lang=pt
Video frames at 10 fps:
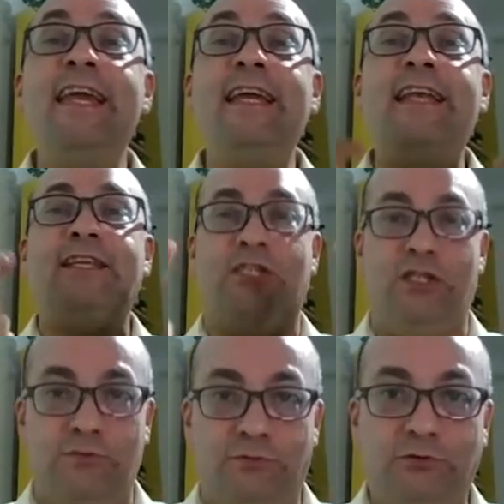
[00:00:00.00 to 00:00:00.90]

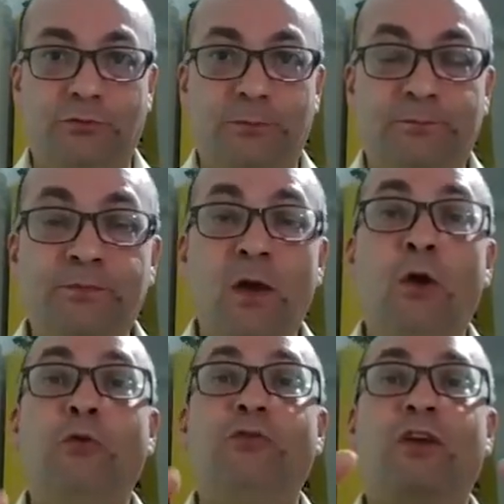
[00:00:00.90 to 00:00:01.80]
inativos.
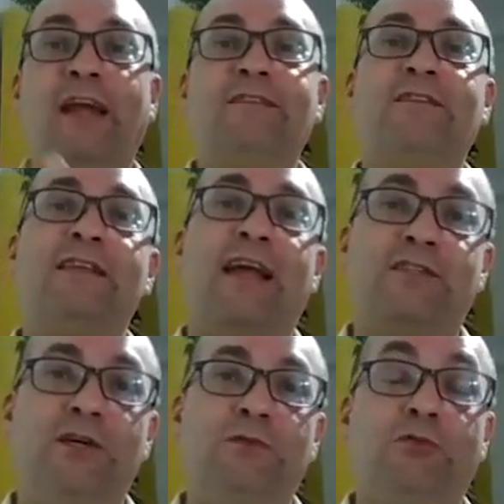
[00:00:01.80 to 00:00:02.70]
Os clientes
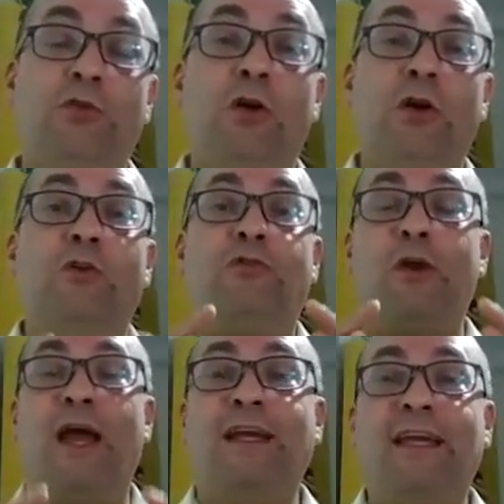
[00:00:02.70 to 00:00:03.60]
inativos
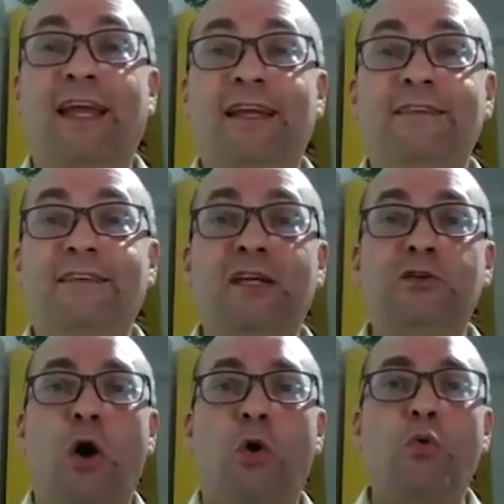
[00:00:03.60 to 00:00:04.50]
foram aqueles que
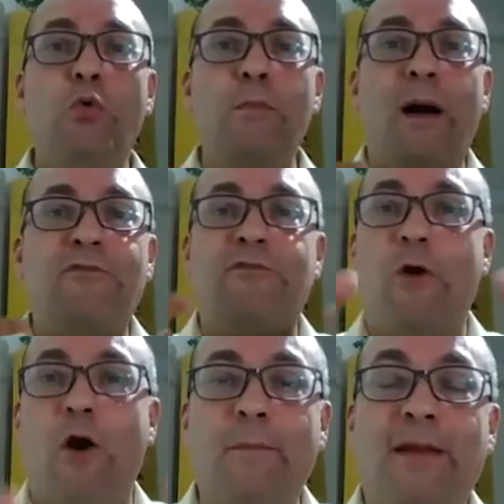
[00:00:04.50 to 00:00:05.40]
de alguma
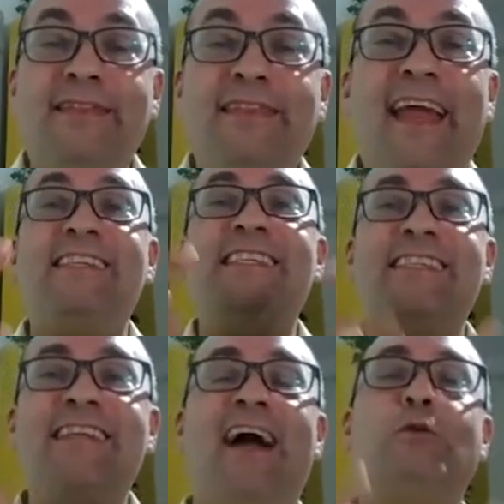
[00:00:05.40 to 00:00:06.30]
forma
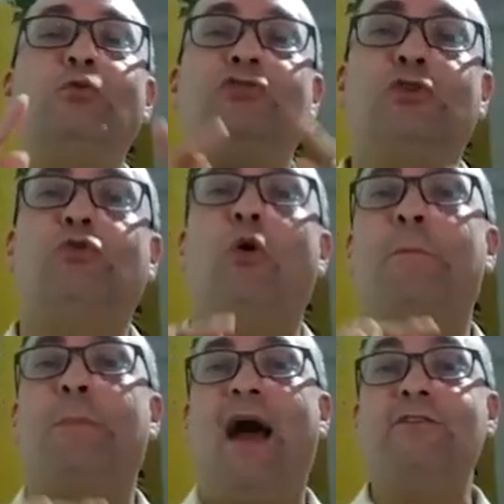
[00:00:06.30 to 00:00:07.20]
deixaram de
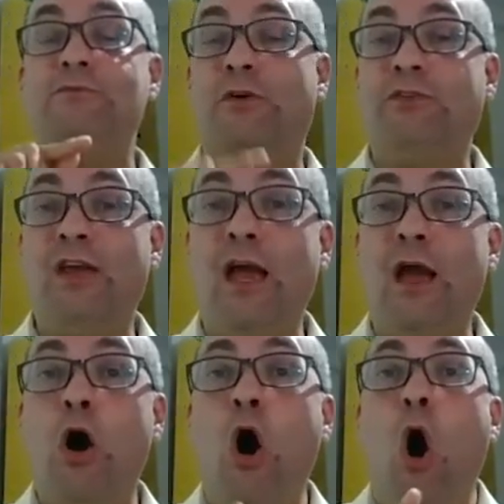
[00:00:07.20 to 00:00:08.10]
comprar de você
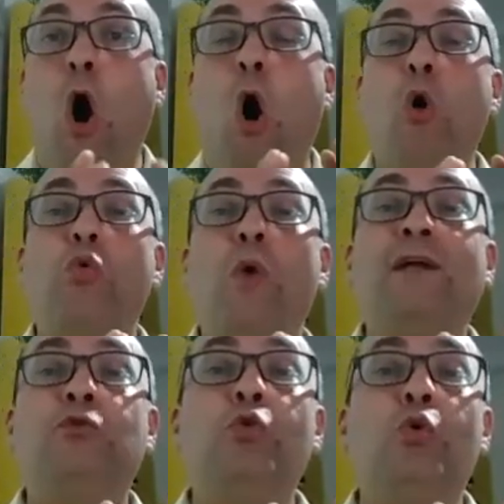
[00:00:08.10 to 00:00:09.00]
ou
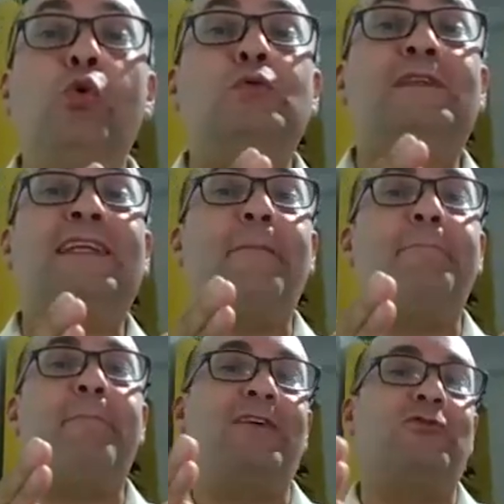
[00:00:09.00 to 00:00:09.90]
quando
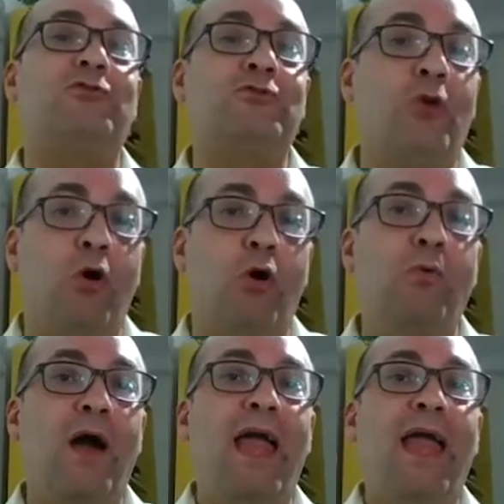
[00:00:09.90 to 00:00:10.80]

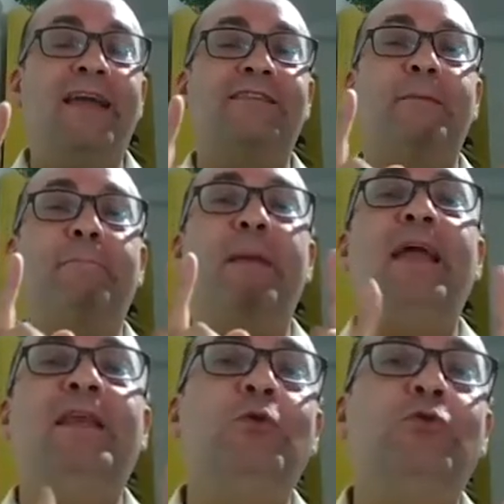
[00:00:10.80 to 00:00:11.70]
ultrapassou esse
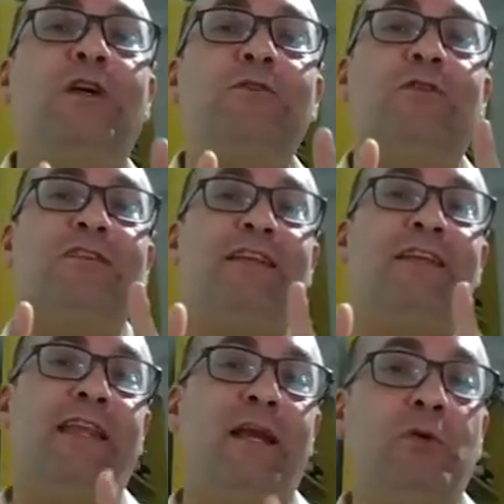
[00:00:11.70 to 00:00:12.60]
período que você
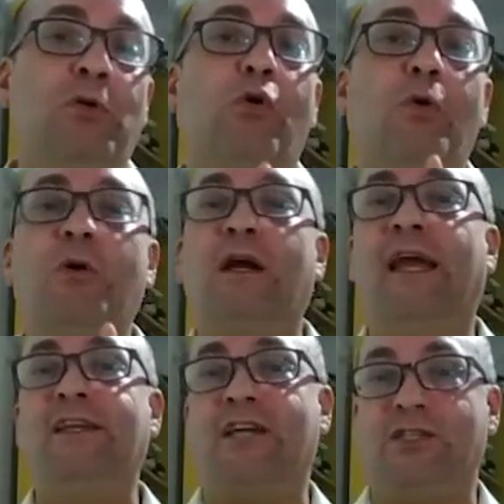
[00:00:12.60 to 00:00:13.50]
determinou como
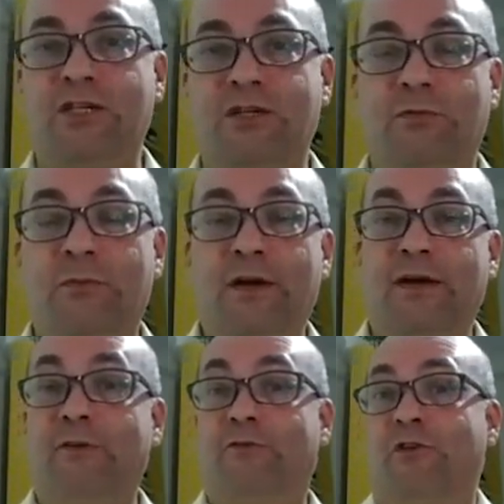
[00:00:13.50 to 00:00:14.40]
cliente ativo.
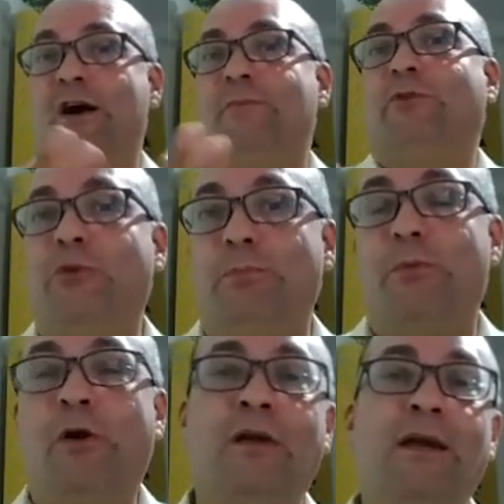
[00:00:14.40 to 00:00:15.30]
Vamos
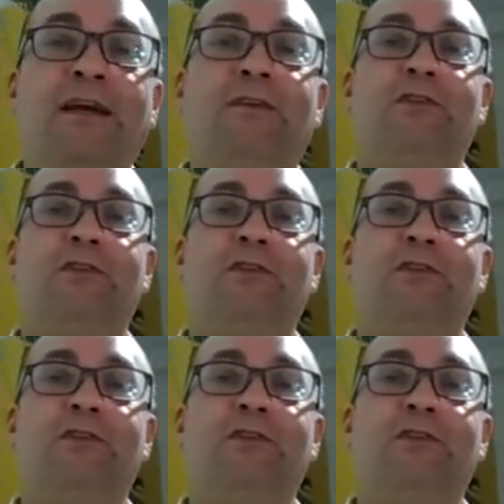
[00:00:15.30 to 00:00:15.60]
supor que